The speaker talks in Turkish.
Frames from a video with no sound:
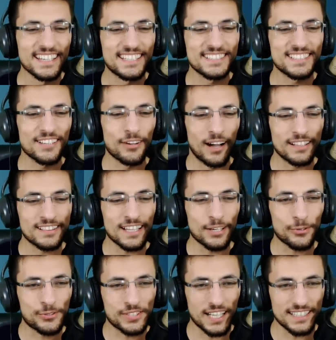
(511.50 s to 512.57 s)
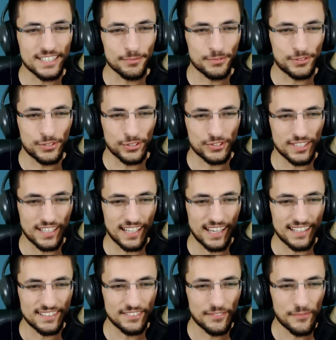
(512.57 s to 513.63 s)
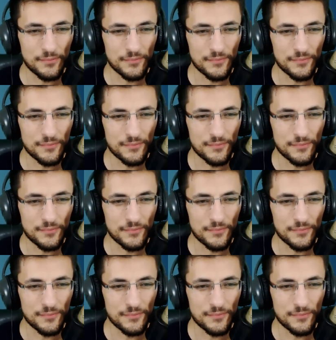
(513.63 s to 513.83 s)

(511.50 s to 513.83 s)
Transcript: İki seviye. Hatta yükselteyim Hocam, istiyorsan eğer.